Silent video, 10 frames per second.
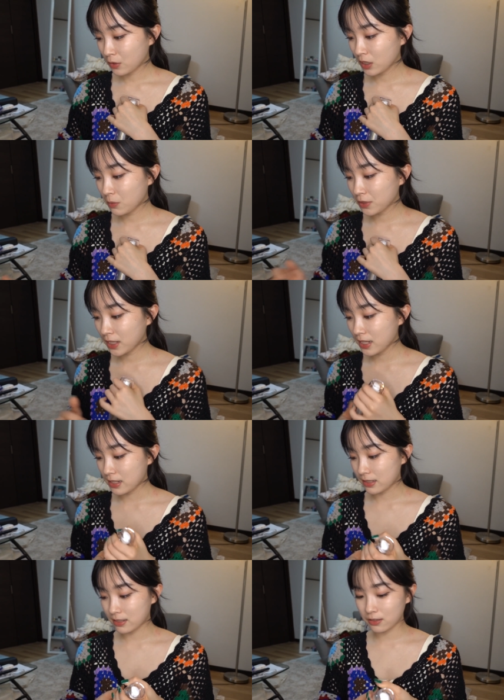これも
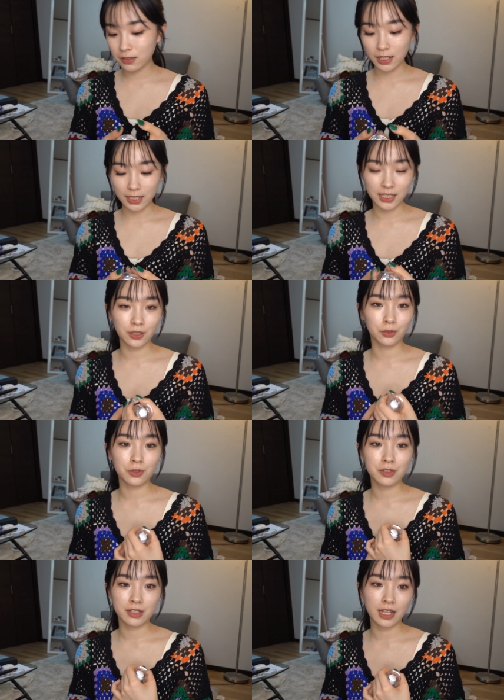ね、すごい肌の
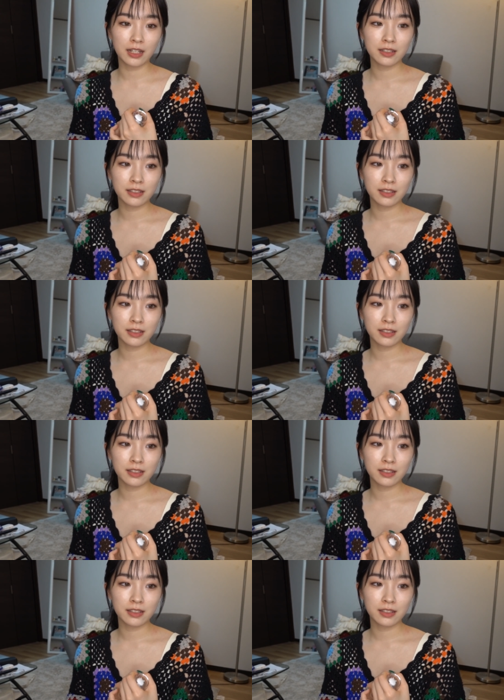ツヤ。